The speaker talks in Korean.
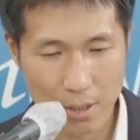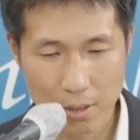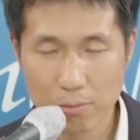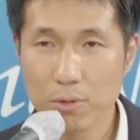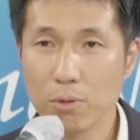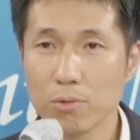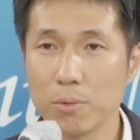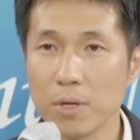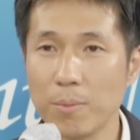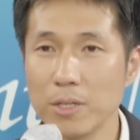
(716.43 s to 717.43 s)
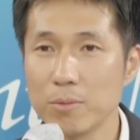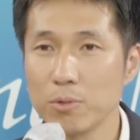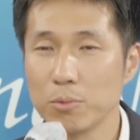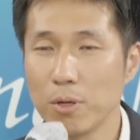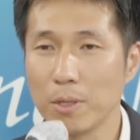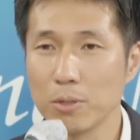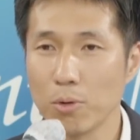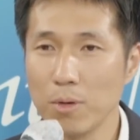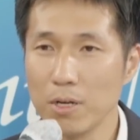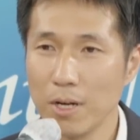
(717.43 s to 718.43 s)
우리 교수님과 말씀 좀 들어봤는데
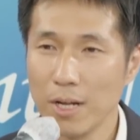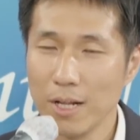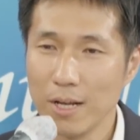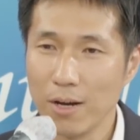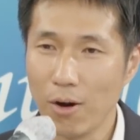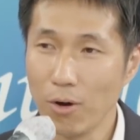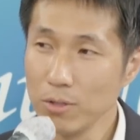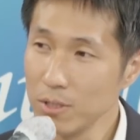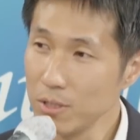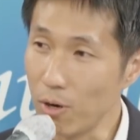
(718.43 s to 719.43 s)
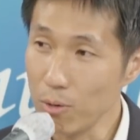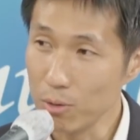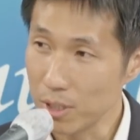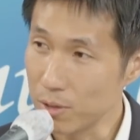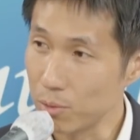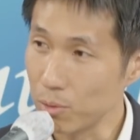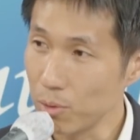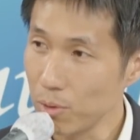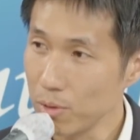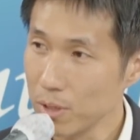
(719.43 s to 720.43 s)
정말 어느
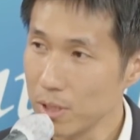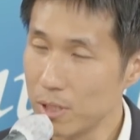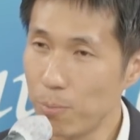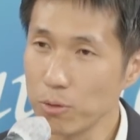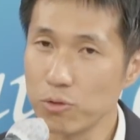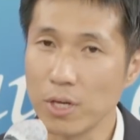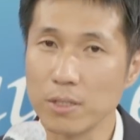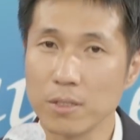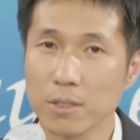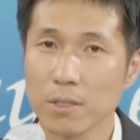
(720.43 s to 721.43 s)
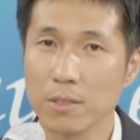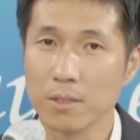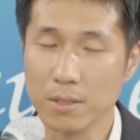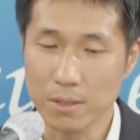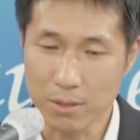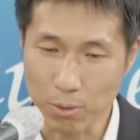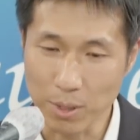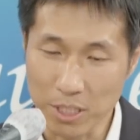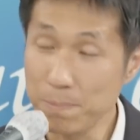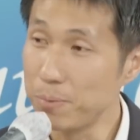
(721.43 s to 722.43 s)
언론에서도 음. 짚어주지 않는 그
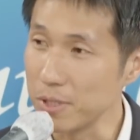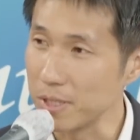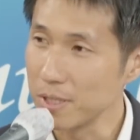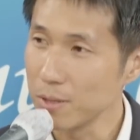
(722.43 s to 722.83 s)
정말 깊은 음.